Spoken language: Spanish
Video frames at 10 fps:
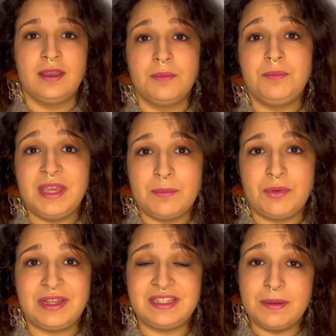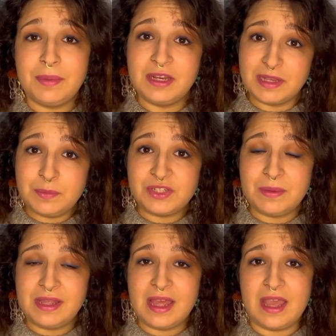Bien, porque siempre hay más
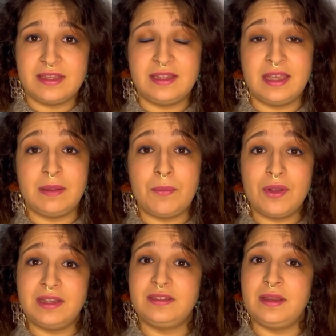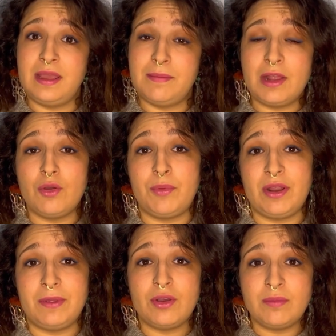posibilidades de que te pongas eh, malo por
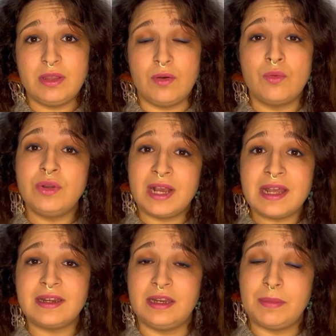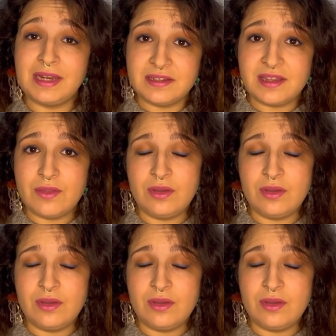haber comido una carne en mal estado,